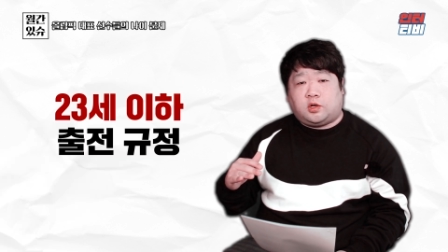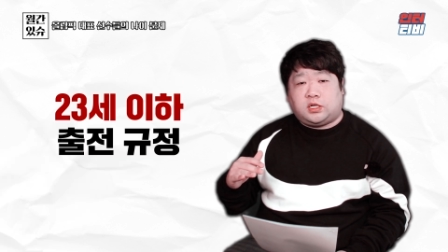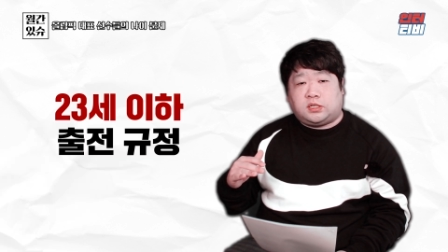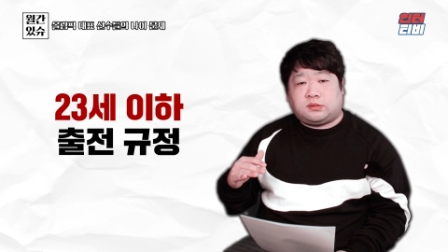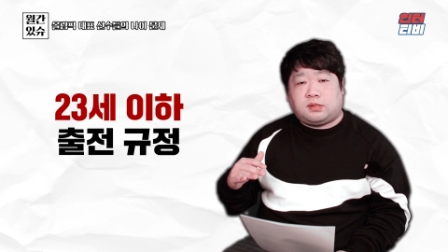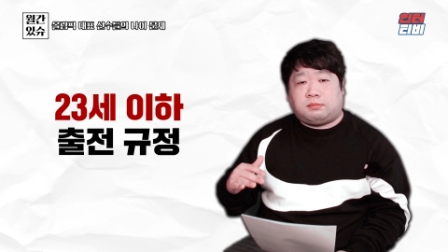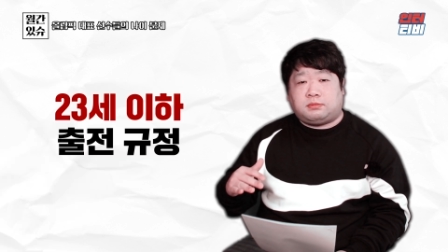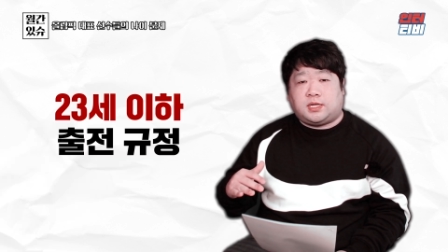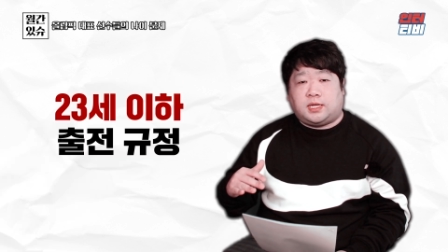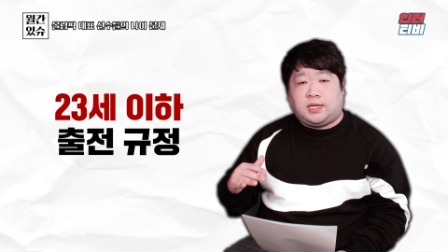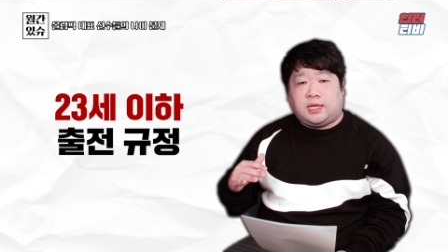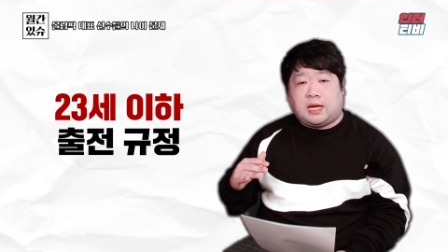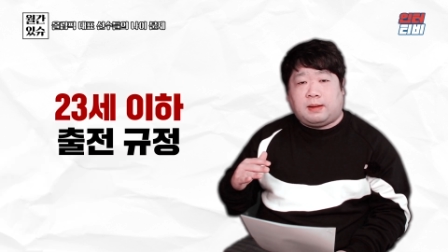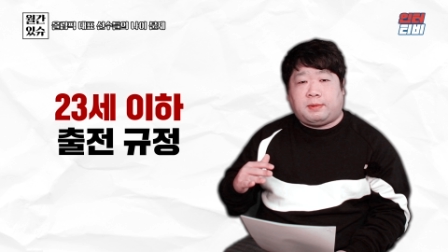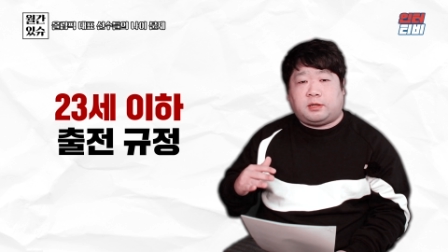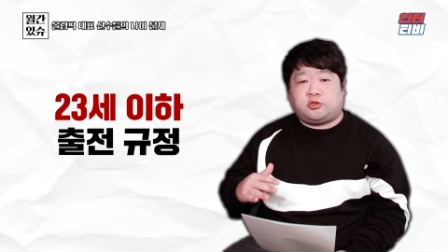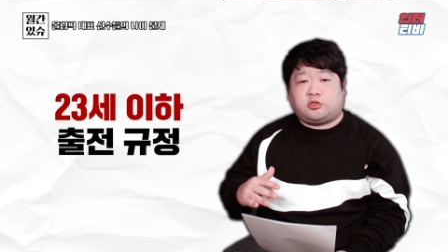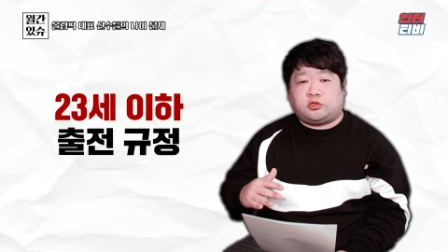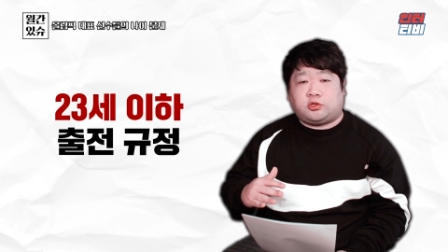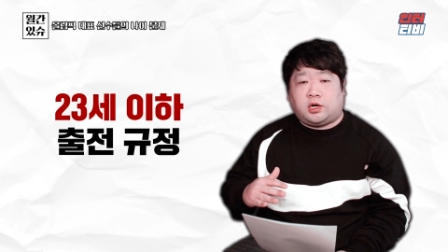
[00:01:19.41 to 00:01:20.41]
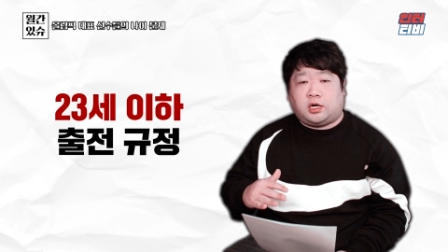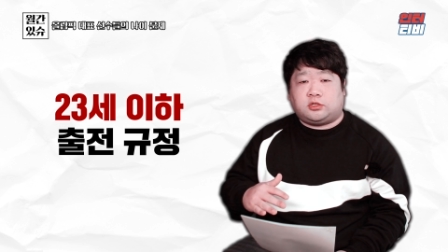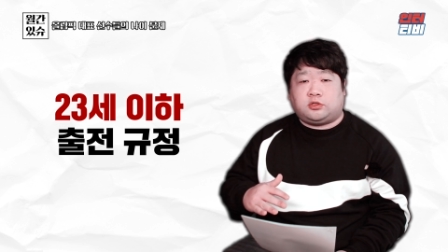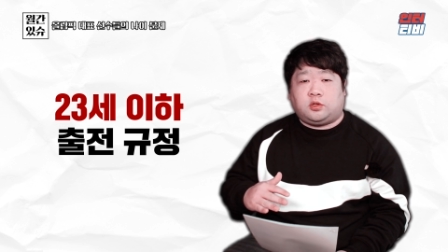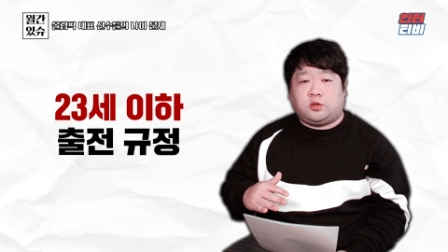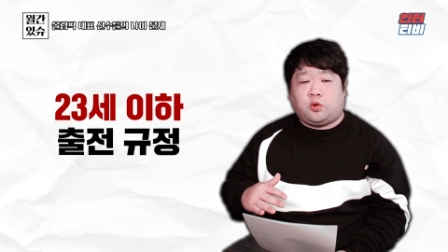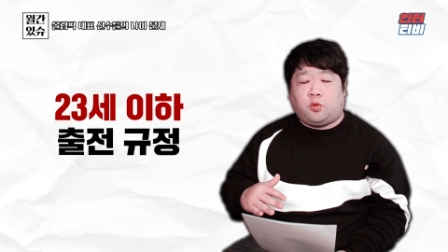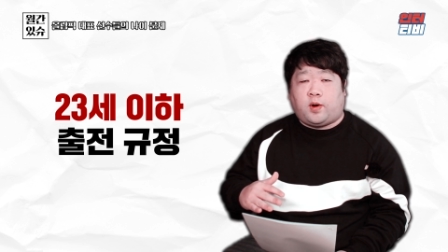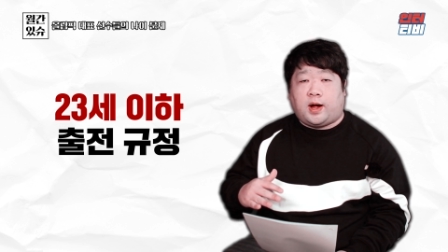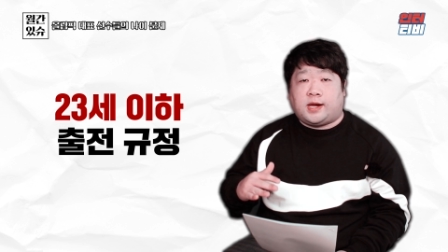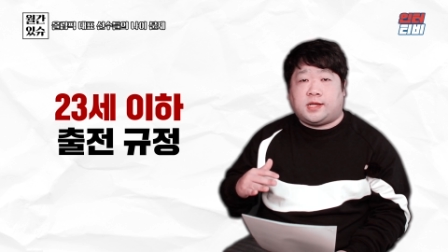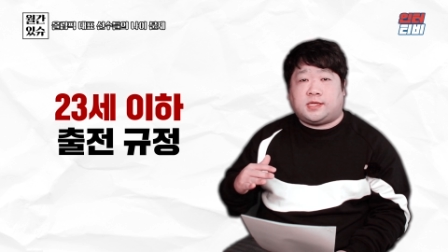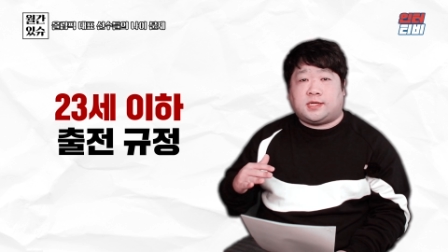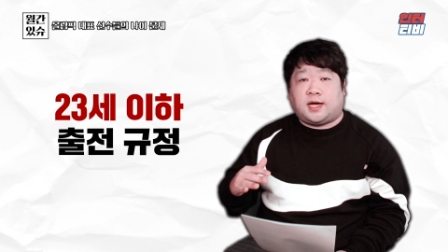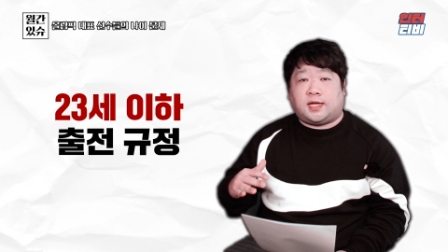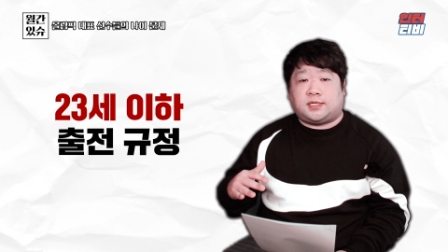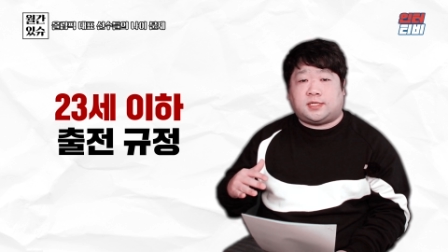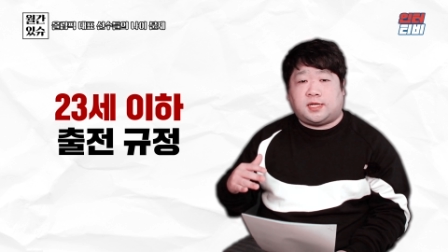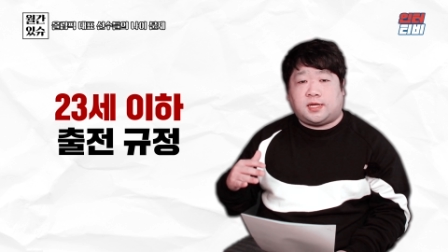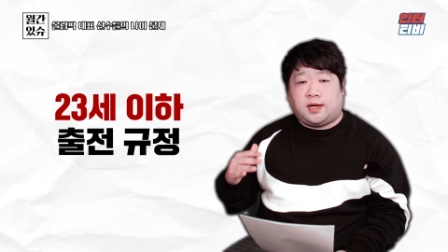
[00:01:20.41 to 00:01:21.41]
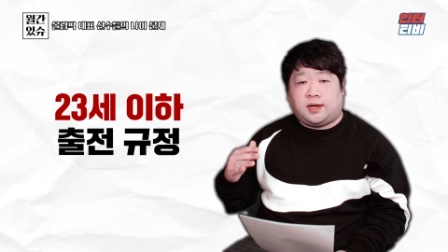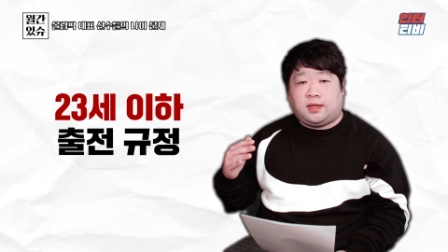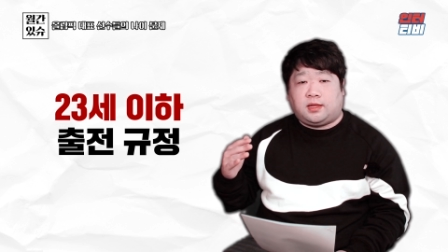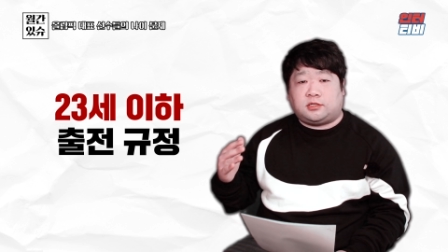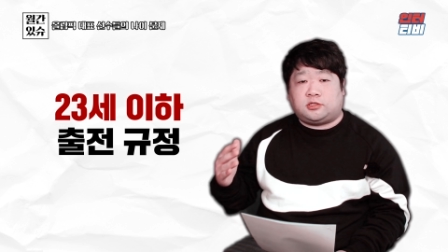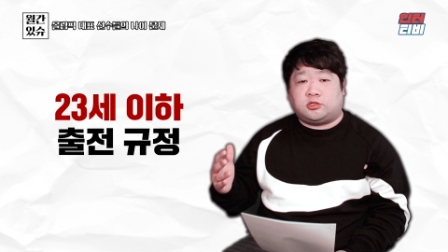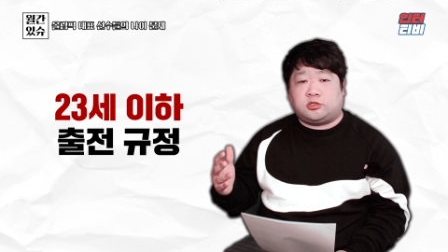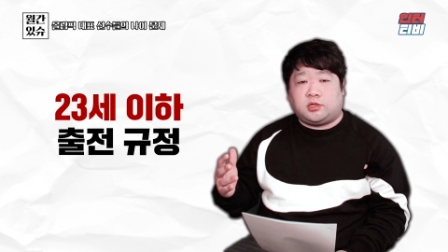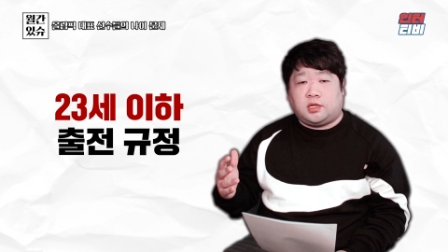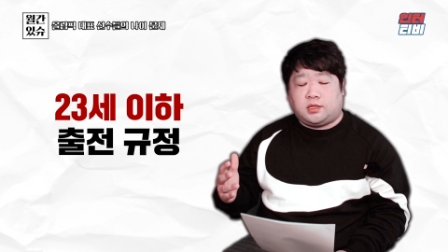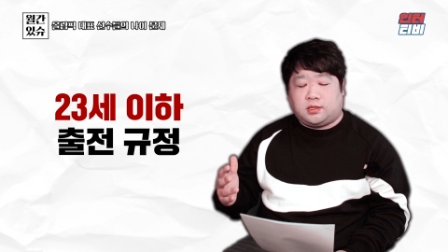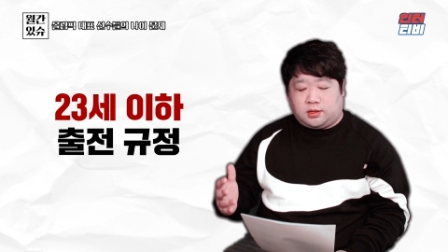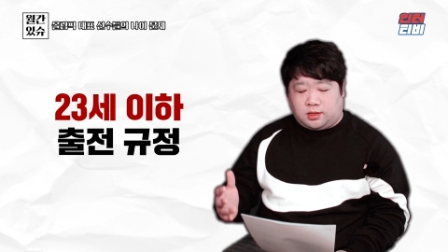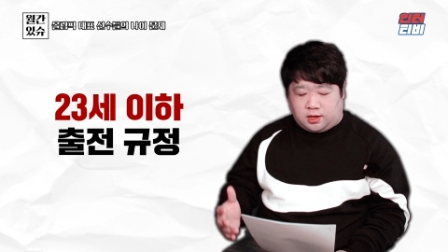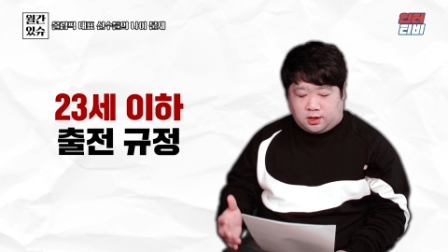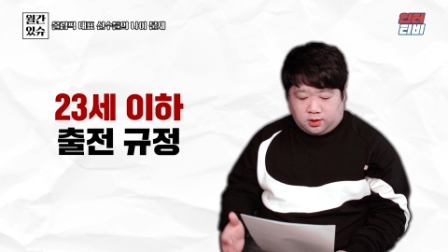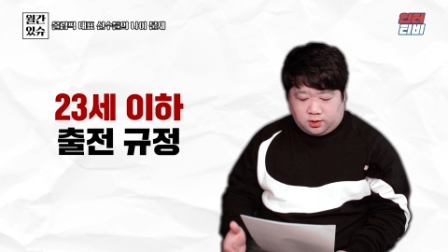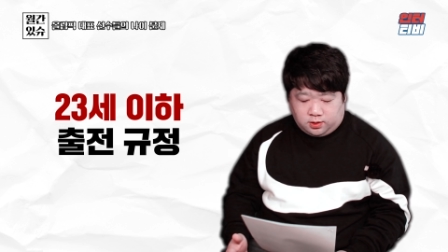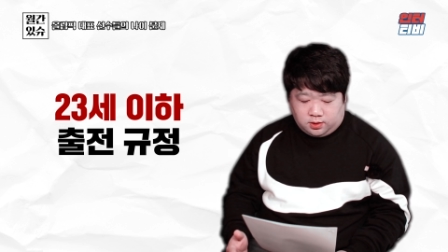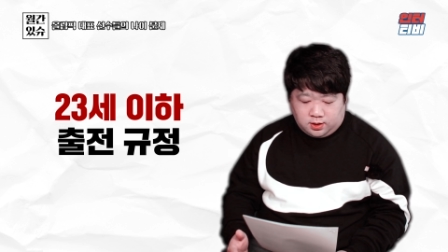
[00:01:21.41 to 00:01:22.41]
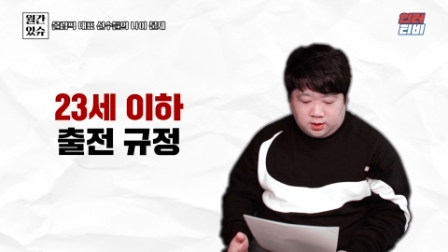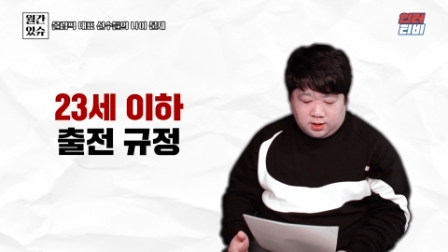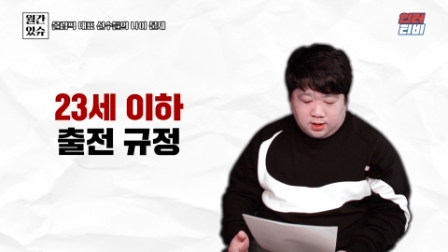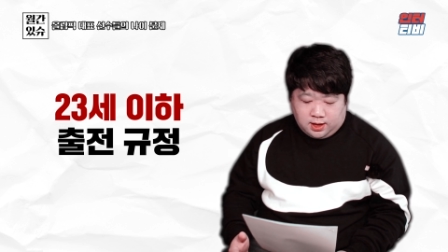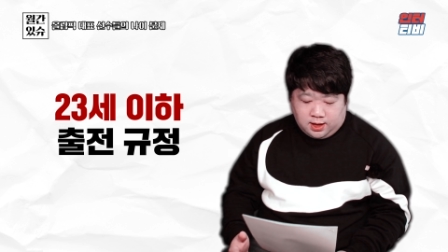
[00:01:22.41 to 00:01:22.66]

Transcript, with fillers: 23세 이하만 출전할 수 있고 와일드카드 3장이 있을 수 있는데요.